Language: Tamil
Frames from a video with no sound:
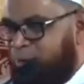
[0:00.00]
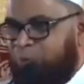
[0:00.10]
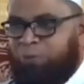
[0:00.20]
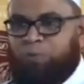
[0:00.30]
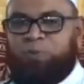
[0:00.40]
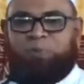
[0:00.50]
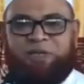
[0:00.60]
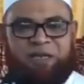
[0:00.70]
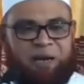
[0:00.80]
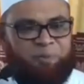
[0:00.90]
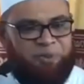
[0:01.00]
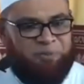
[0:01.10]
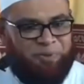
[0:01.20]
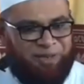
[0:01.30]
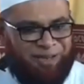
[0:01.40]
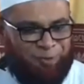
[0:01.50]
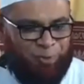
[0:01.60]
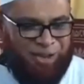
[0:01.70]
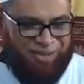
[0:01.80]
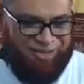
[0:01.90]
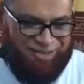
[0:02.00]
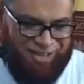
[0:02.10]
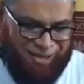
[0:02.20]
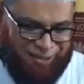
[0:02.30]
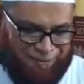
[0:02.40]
ஒரு முப்பது நாற்பது பேர் தான் உட்கார்ந்திருந்தார்